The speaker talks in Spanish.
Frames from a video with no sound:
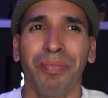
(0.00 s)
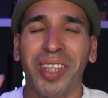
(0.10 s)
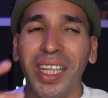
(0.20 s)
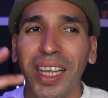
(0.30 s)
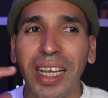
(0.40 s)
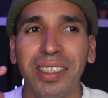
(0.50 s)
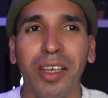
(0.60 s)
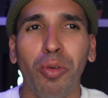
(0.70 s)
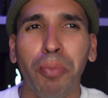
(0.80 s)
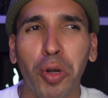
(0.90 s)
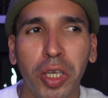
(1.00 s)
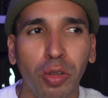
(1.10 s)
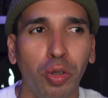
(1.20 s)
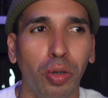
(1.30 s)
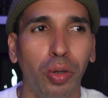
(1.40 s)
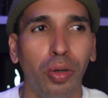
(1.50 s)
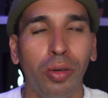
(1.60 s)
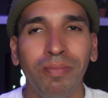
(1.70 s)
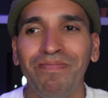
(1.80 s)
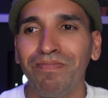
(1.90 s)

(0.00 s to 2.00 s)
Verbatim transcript: tienden a ser un poquito...